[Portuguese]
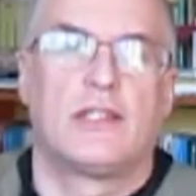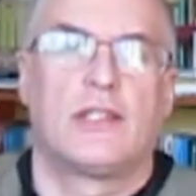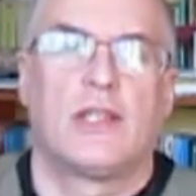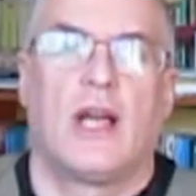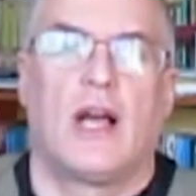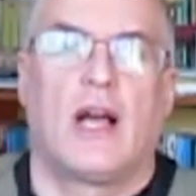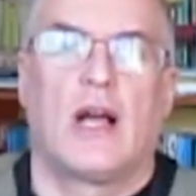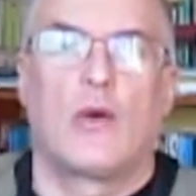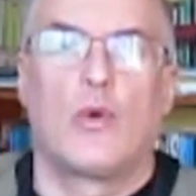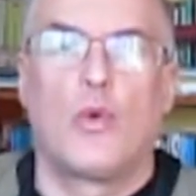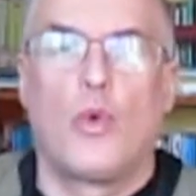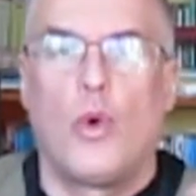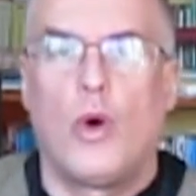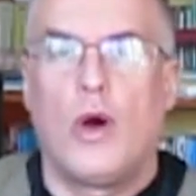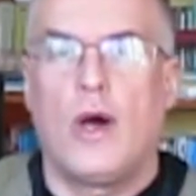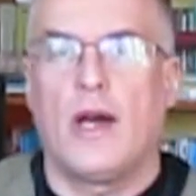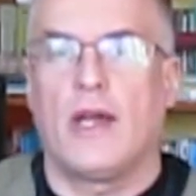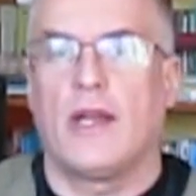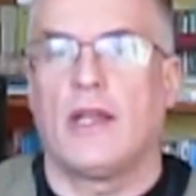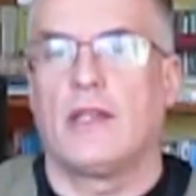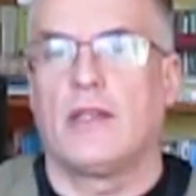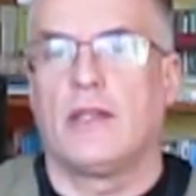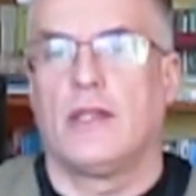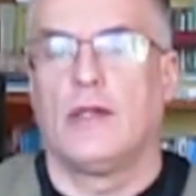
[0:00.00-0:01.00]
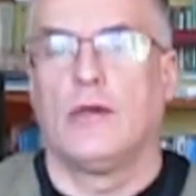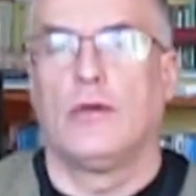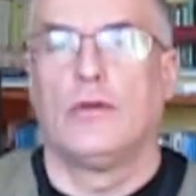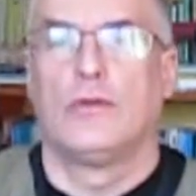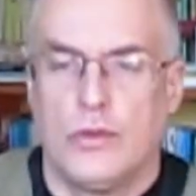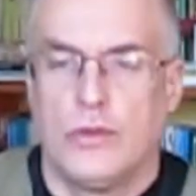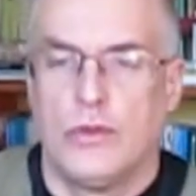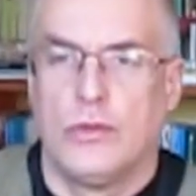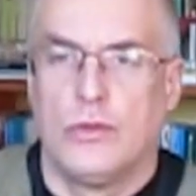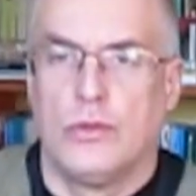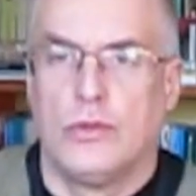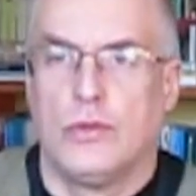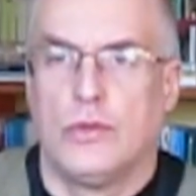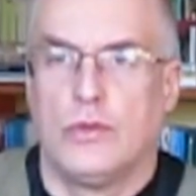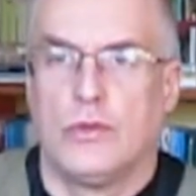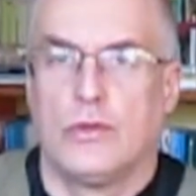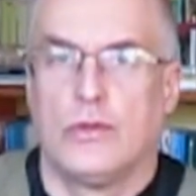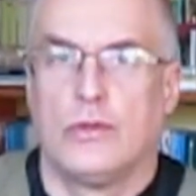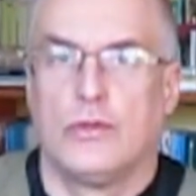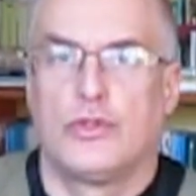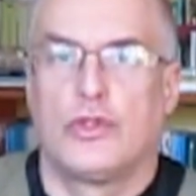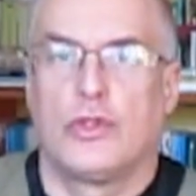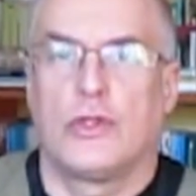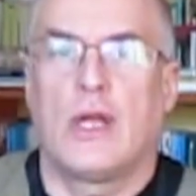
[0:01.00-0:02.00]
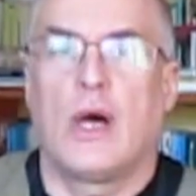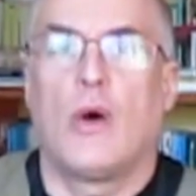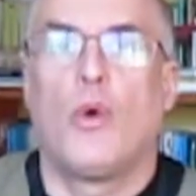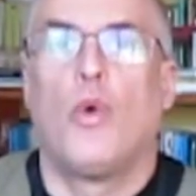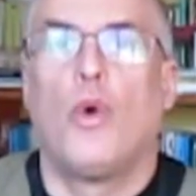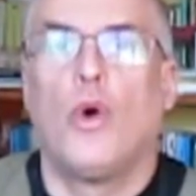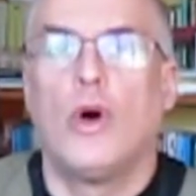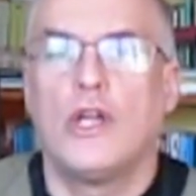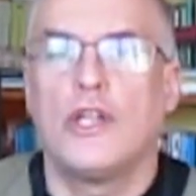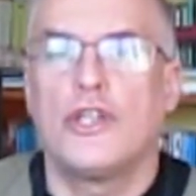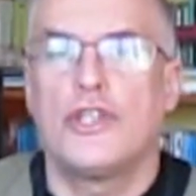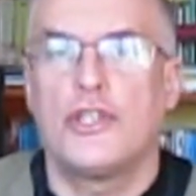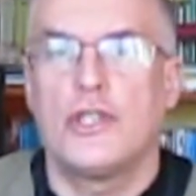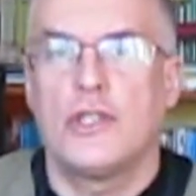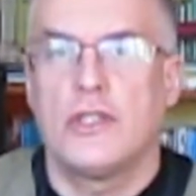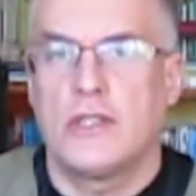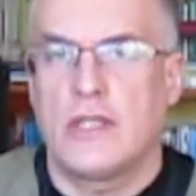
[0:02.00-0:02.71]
agora deu no jornal hoje,